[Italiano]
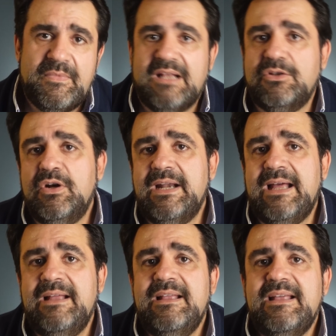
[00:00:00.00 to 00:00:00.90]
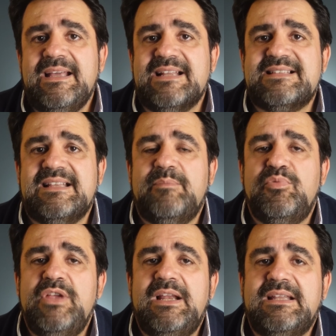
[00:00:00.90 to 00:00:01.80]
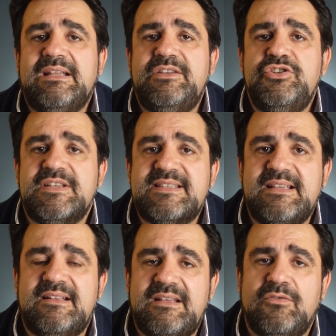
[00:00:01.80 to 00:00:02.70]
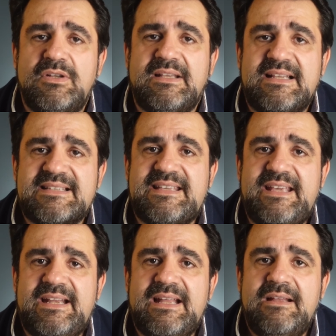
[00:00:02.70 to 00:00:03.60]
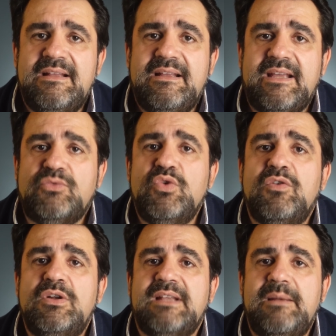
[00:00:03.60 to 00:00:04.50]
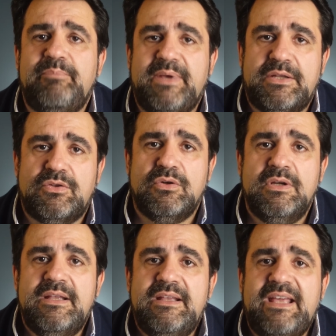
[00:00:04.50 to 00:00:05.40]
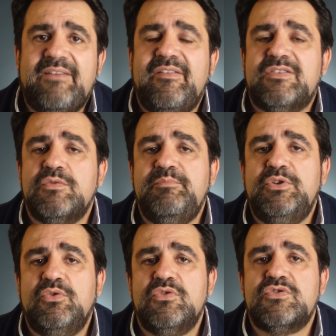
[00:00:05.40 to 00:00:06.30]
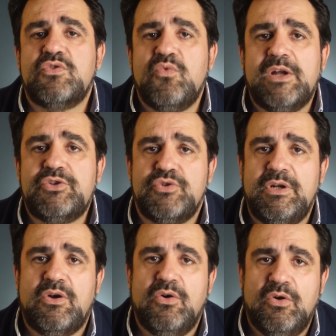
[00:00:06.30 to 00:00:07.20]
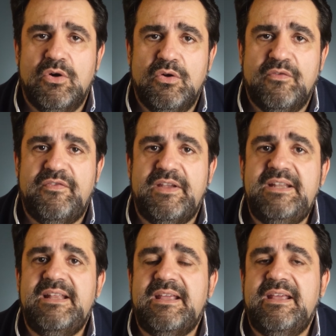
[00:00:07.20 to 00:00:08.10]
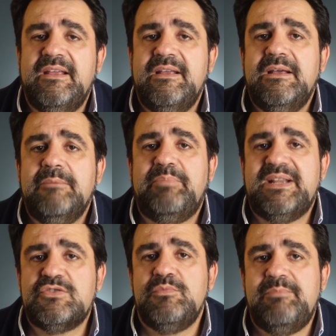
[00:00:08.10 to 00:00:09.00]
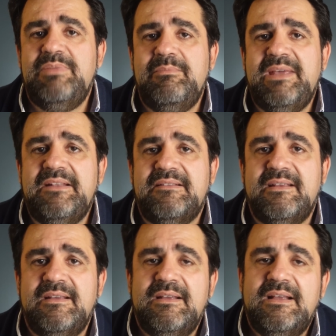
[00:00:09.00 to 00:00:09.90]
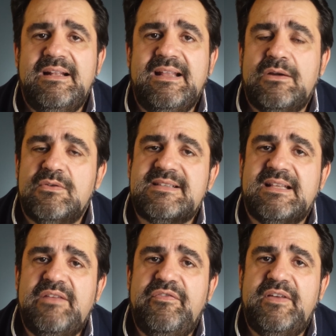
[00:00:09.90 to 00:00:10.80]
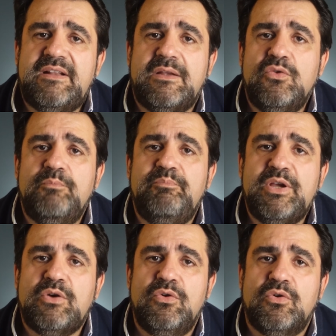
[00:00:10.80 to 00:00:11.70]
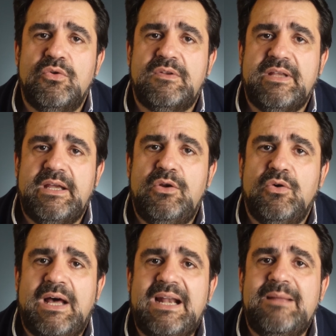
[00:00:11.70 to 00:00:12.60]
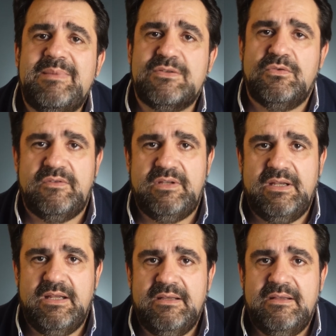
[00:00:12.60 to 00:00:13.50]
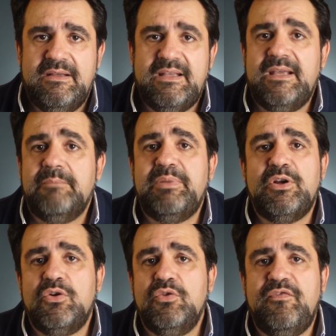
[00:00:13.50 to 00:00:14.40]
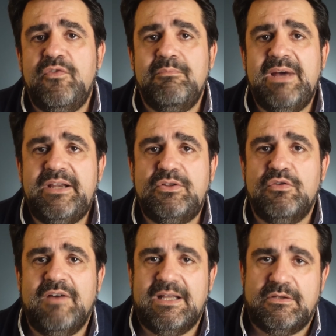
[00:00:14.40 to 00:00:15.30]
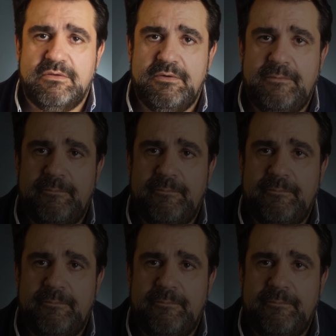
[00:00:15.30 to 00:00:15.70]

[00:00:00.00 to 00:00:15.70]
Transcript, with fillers: La donna era stata pugnalata 17 volte alla schiena e due volte al petto e aveva subito uno squarcio al collo, ferite che, presumibilmente, le erano state inferte in un piccolo coltello a lama sottile, che però non fu mai ritrovato.